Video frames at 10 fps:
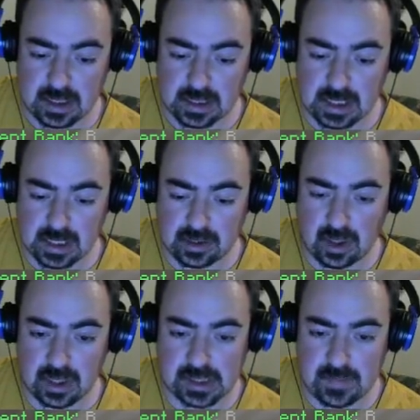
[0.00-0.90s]
Che
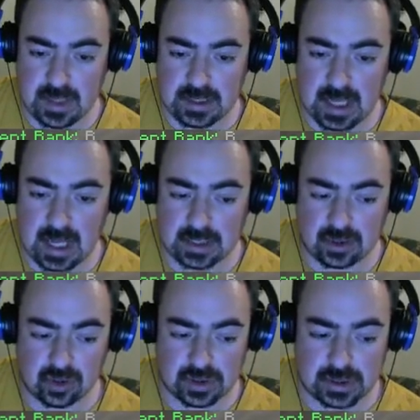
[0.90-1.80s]
cosa mi hai
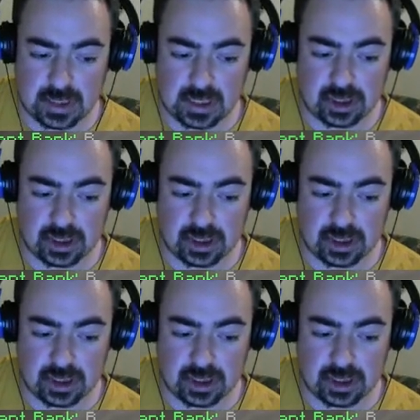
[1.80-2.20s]
dato, scratch